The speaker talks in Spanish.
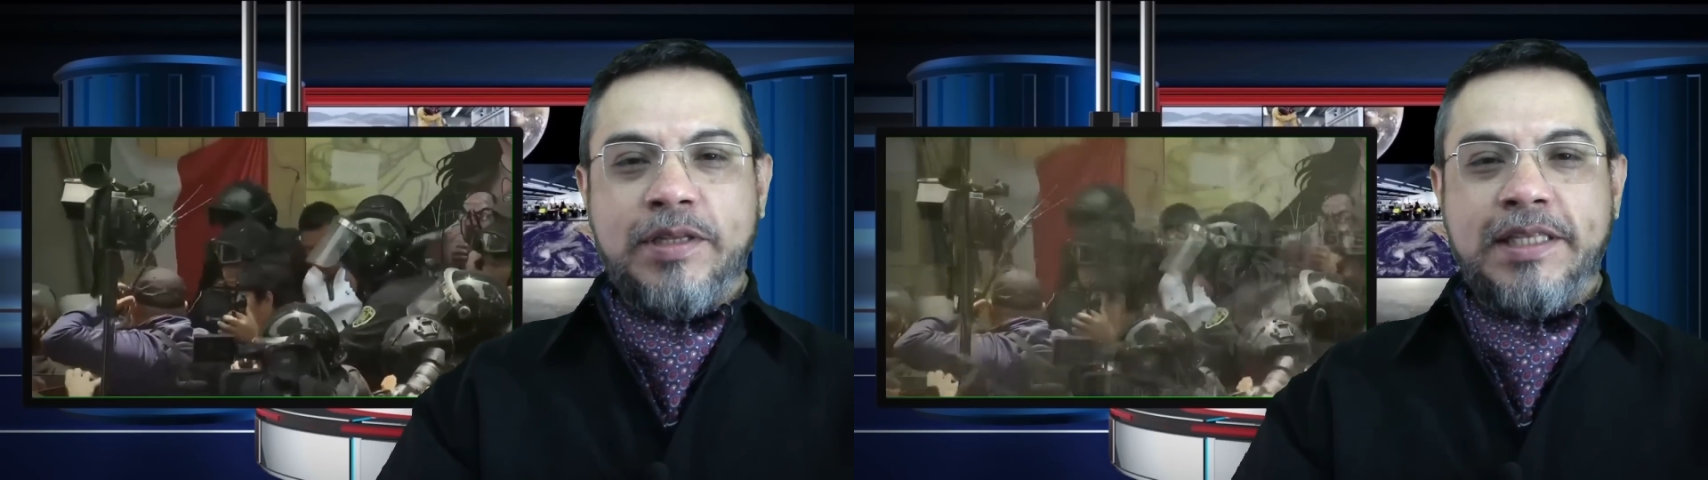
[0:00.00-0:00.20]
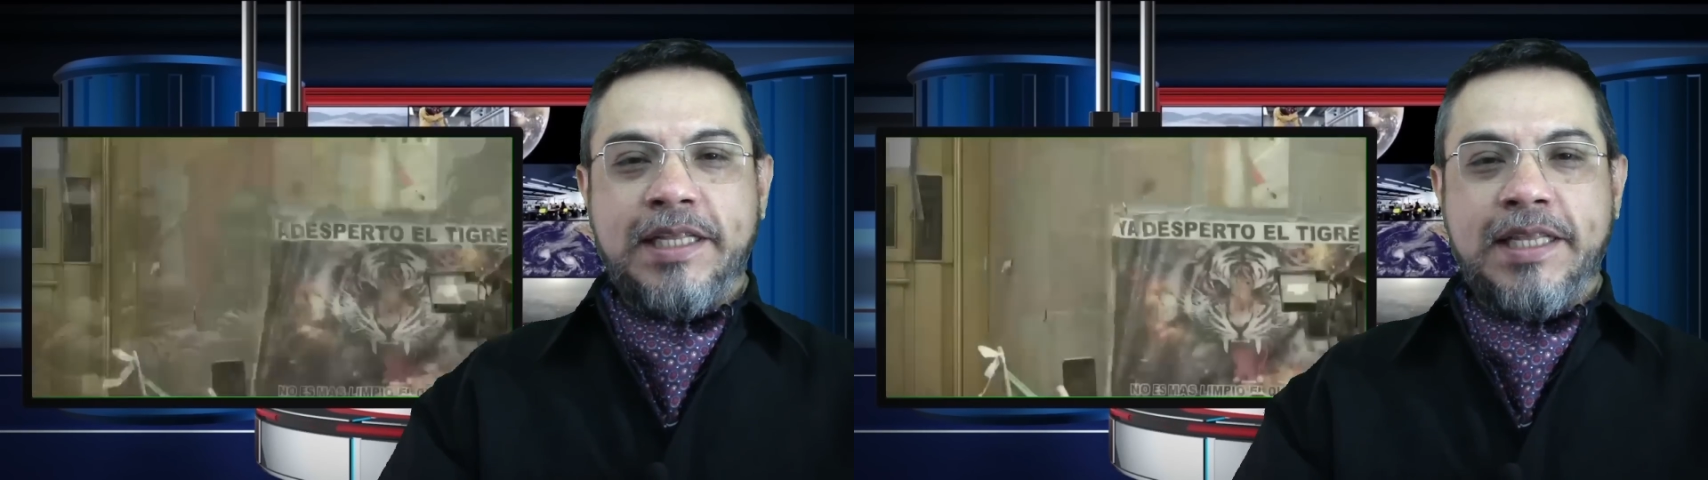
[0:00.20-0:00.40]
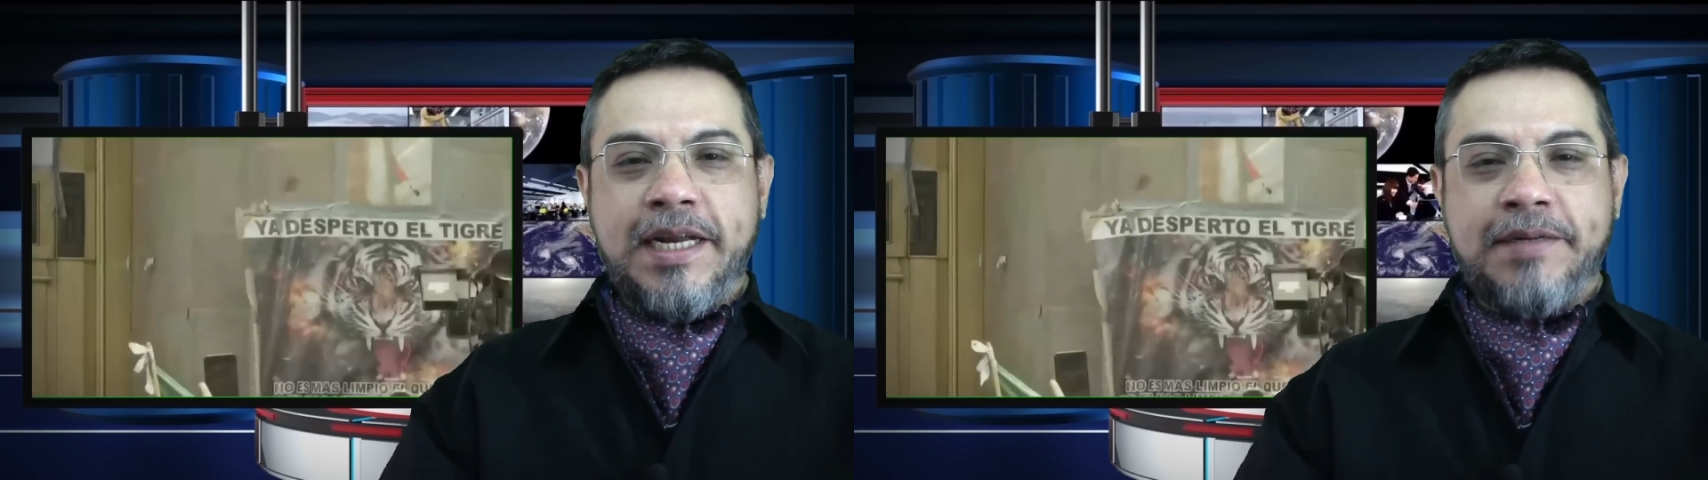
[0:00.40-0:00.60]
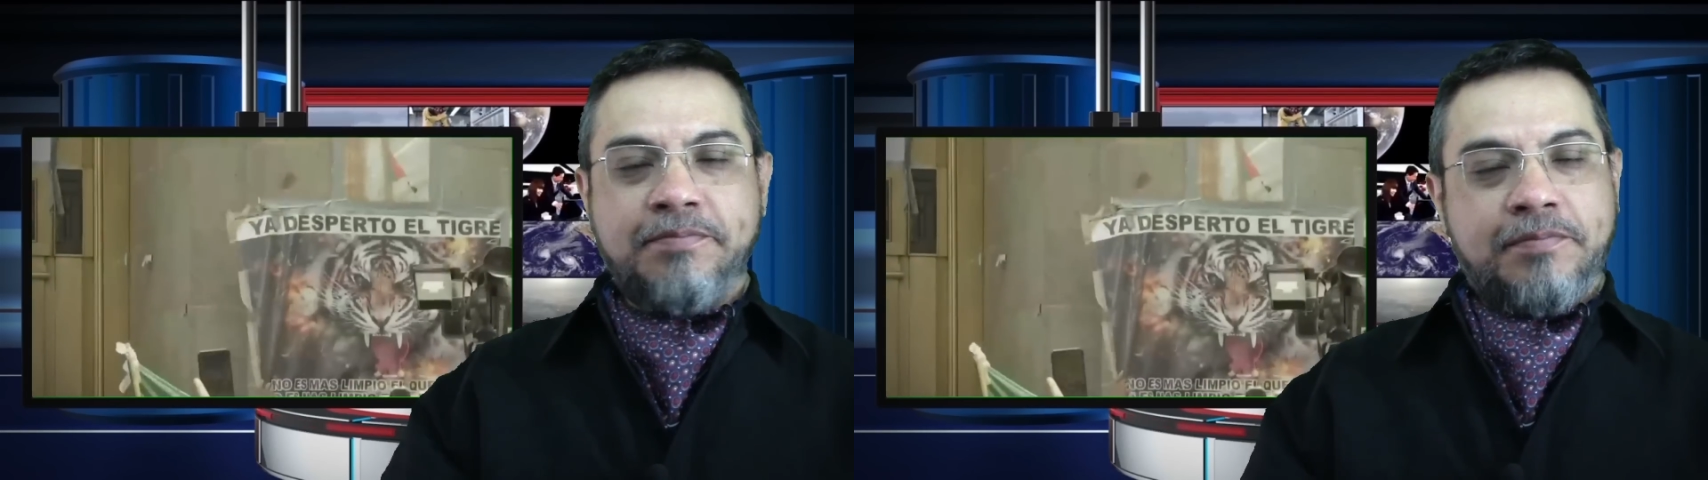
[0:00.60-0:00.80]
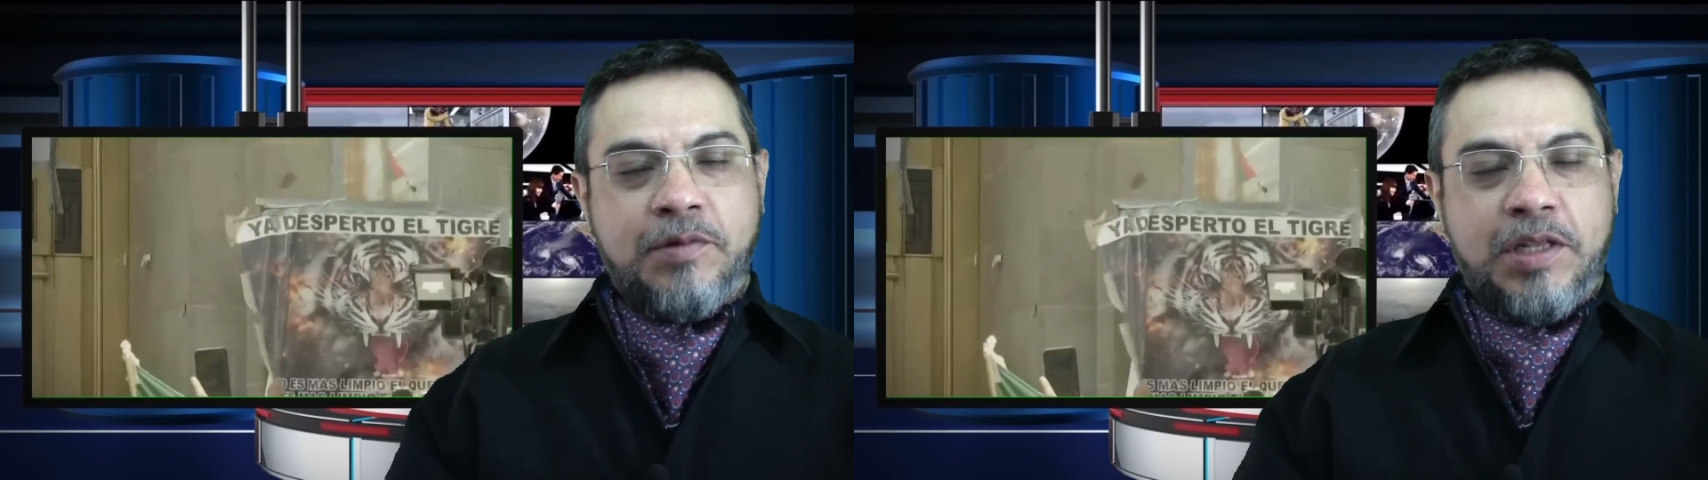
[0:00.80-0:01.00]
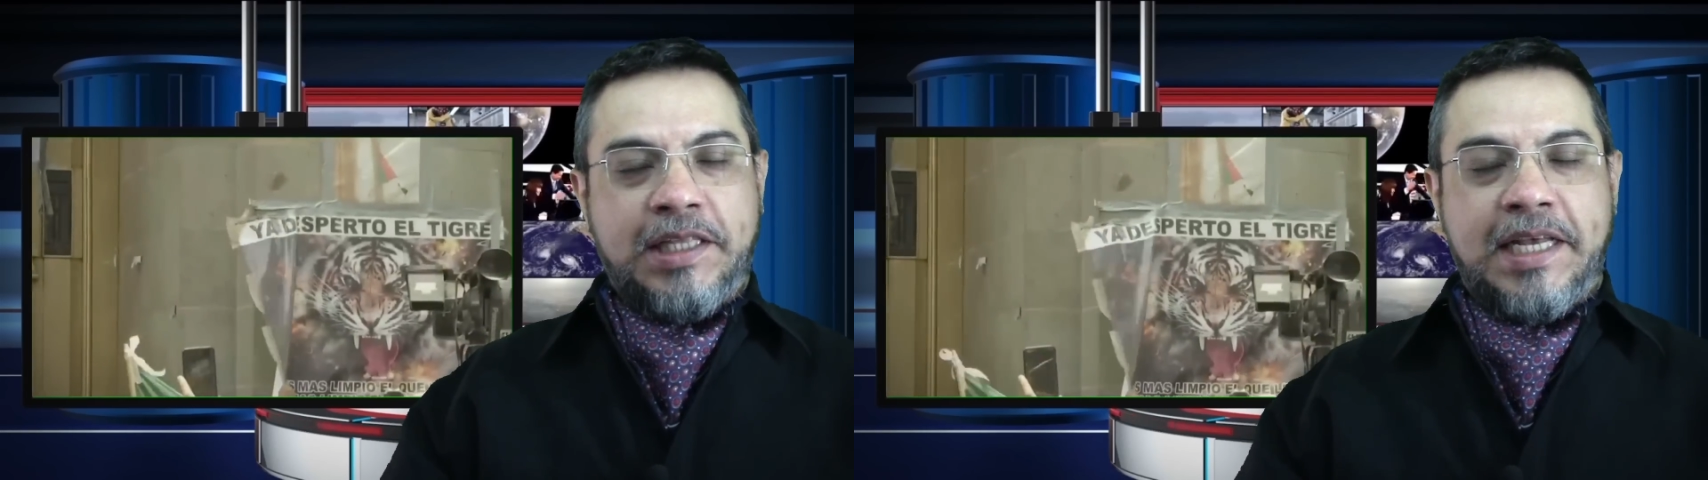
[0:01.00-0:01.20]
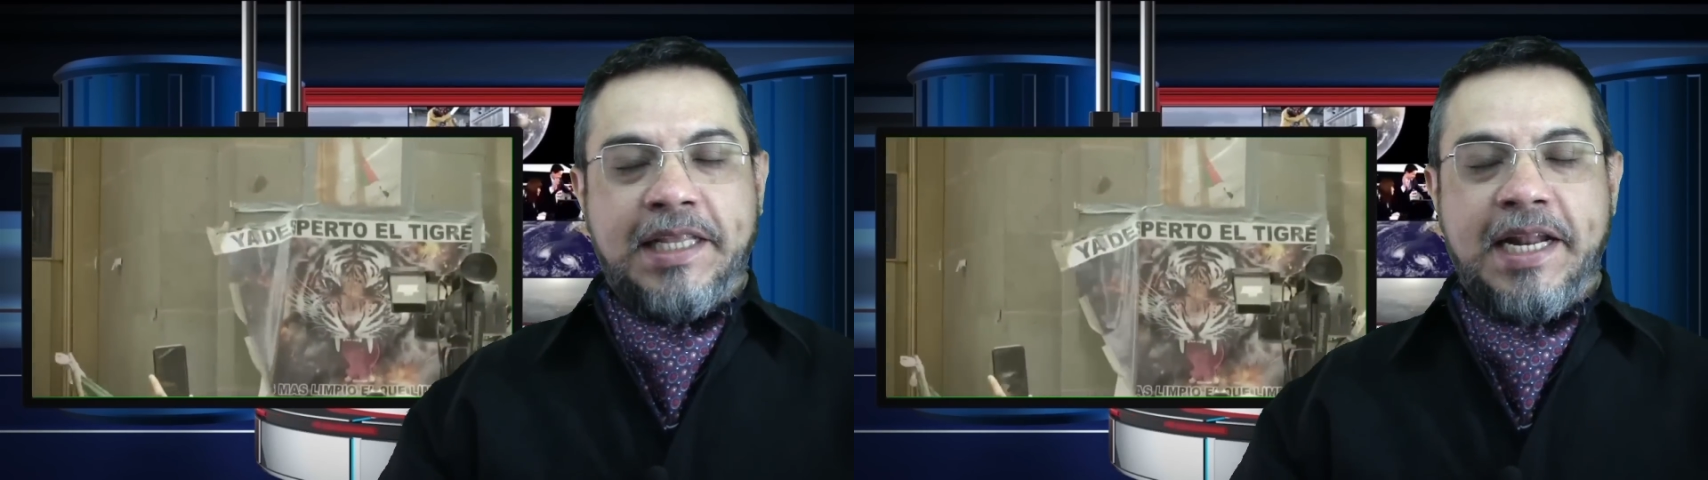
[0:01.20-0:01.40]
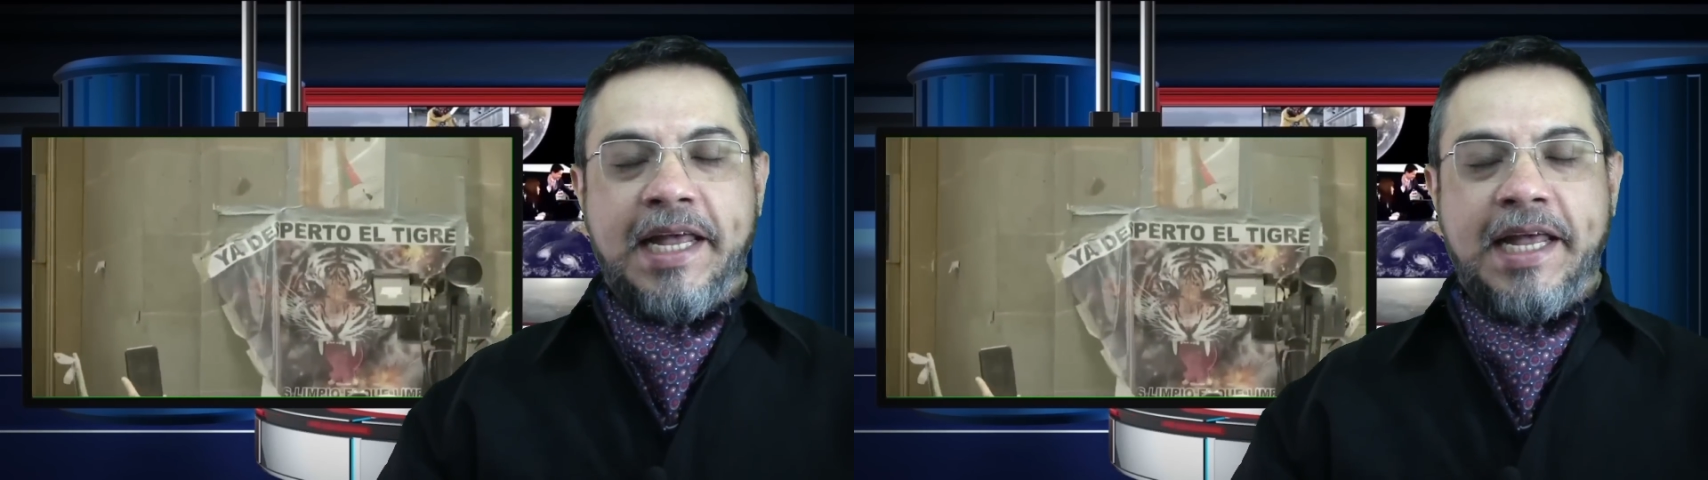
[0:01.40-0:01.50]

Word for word: entender, no entiende